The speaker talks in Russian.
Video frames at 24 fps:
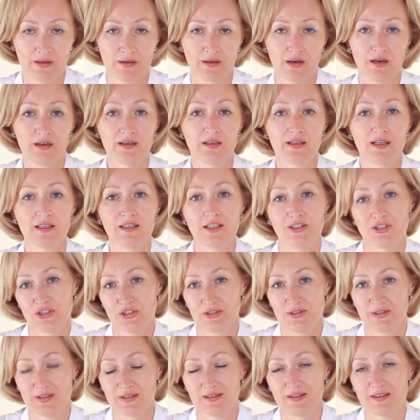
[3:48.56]
ограничьте
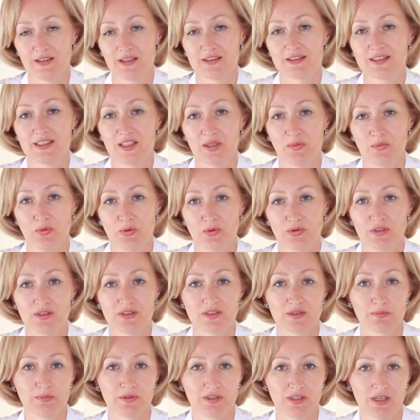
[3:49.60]
контакт с ребенка
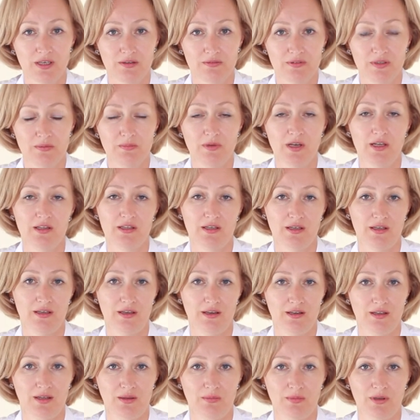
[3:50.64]
с бытовыми
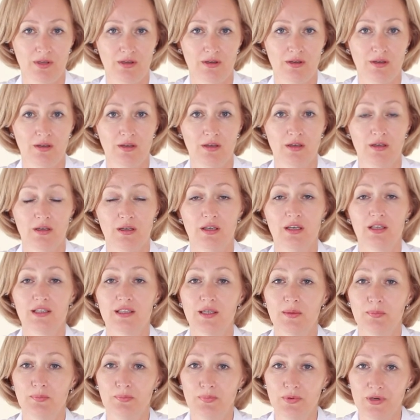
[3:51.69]
аллергенами.
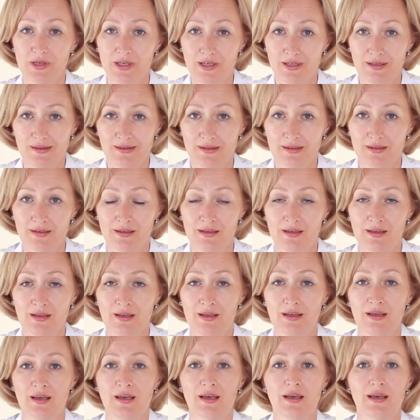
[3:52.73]
Это пыль,
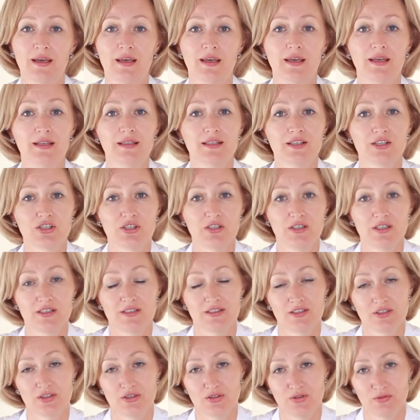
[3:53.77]
это
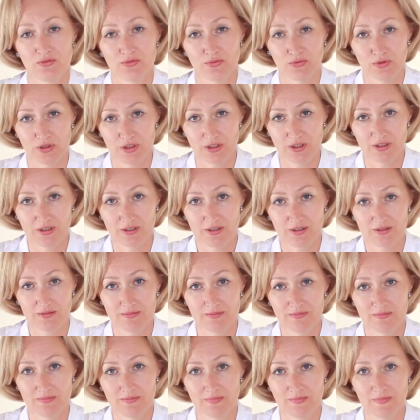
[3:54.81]
шерсть животных,
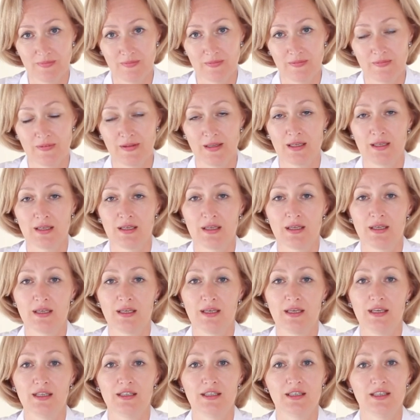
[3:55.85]

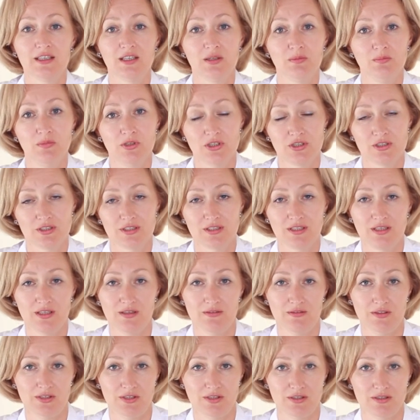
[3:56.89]
это химические
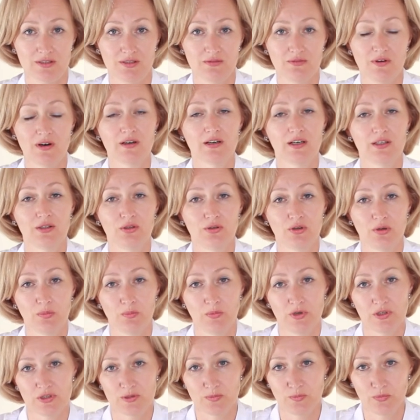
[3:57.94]
вещества, которые
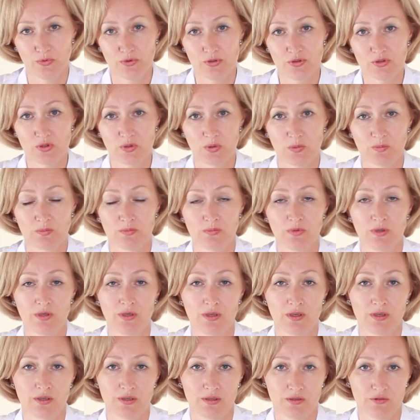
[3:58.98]
мы используем
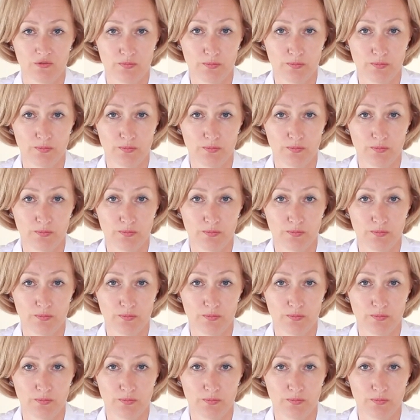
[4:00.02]
в